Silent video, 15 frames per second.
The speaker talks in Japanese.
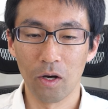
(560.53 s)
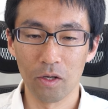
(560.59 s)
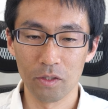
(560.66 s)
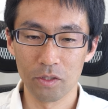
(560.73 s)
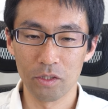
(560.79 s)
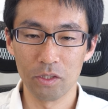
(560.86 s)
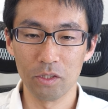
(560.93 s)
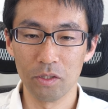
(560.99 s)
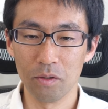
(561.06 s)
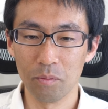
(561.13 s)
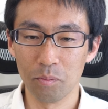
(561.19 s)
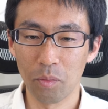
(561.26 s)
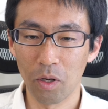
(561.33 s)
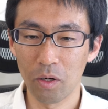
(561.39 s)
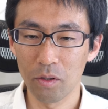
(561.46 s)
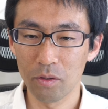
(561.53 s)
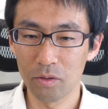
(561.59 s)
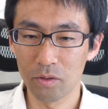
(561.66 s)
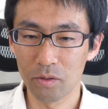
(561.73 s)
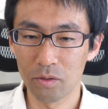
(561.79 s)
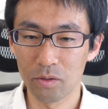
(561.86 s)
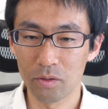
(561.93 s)
8
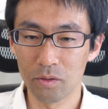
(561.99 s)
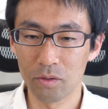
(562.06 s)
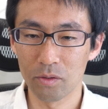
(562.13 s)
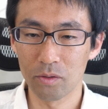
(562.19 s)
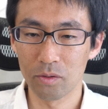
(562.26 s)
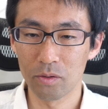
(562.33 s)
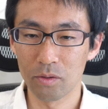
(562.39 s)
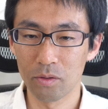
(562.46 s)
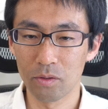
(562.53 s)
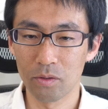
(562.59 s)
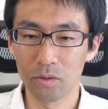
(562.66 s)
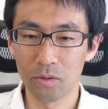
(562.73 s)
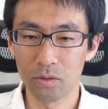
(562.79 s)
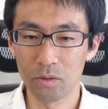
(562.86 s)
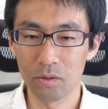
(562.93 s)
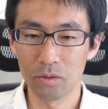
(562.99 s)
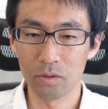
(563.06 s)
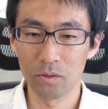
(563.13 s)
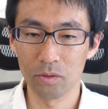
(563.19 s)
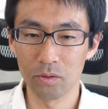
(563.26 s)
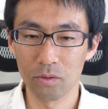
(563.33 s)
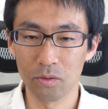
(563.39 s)
番
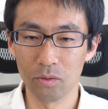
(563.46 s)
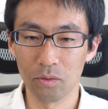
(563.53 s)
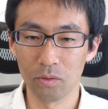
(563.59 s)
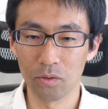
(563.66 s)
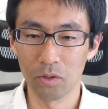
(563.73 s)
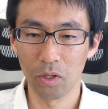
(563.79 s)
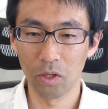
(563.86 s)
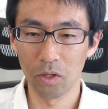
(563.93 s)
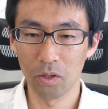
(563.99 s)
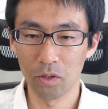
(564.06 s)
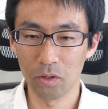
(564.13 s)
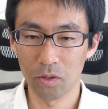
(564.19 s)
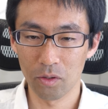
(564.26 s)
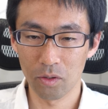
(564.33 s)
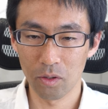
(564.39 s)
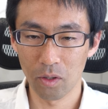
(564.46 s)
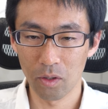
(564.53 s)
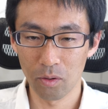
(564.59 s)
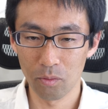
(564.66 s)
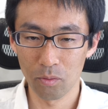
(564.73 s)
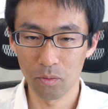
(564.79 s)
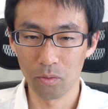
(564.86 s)
クのデータ
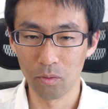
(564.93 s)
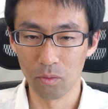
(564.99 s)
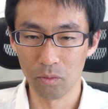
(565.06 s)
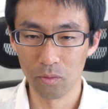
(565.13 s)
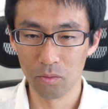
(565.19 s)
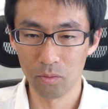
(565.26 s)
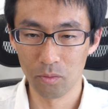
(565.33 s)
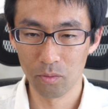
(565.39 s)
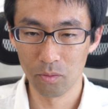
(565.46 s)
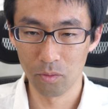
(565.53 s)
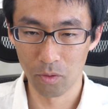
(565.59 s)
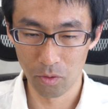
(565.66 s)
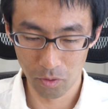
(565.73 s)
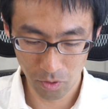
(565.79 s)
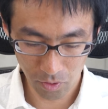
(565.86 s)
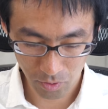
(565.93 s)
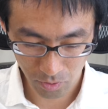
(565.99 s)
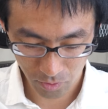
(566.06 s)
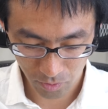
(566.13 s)
をあれ